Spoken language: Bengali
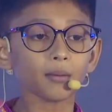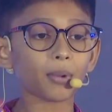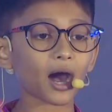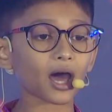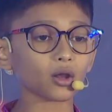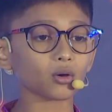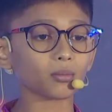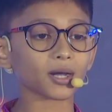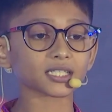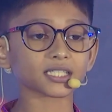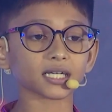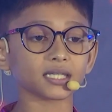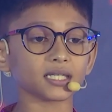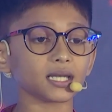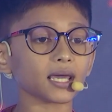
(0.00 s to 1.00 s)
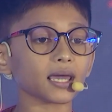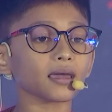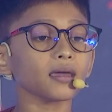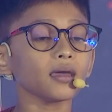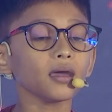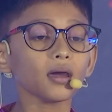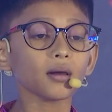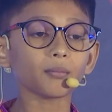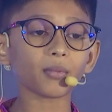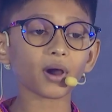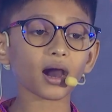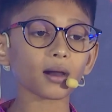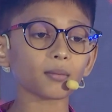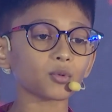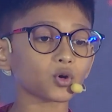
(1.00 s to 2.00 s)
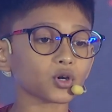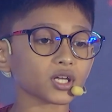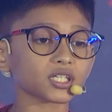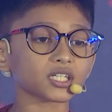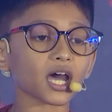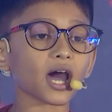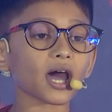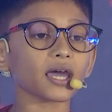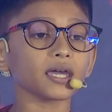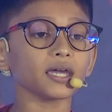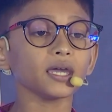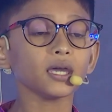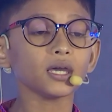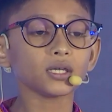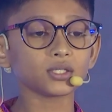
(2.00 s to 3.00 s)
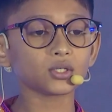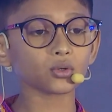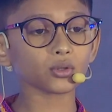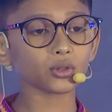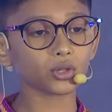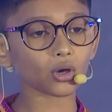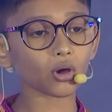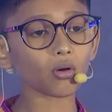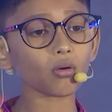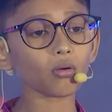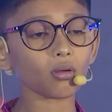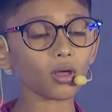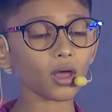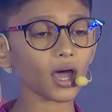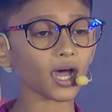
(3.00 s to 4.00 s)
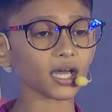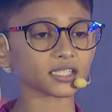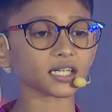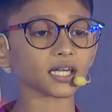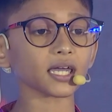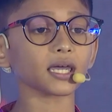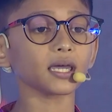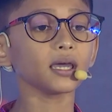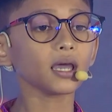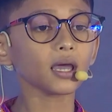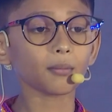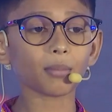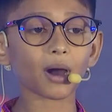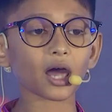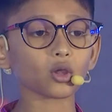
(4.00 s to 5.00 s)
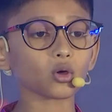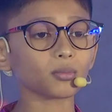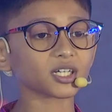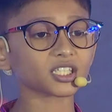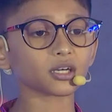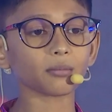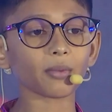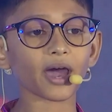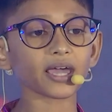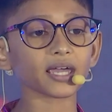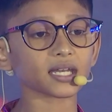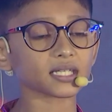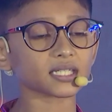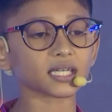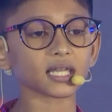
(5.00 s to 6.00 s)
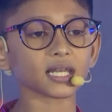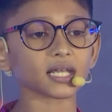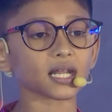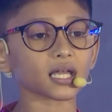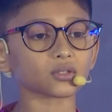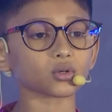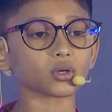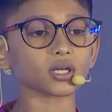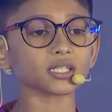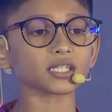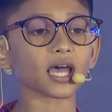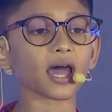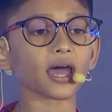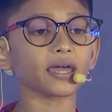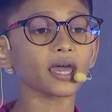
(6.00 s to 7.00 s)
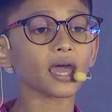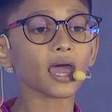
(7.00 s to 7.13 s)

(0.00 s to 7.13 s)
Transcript: ভালোবাসা দিলে মা মরে যায় যুদ্ধ আসে ভালোবেসে মায়ের ছেলেরা চলে যায়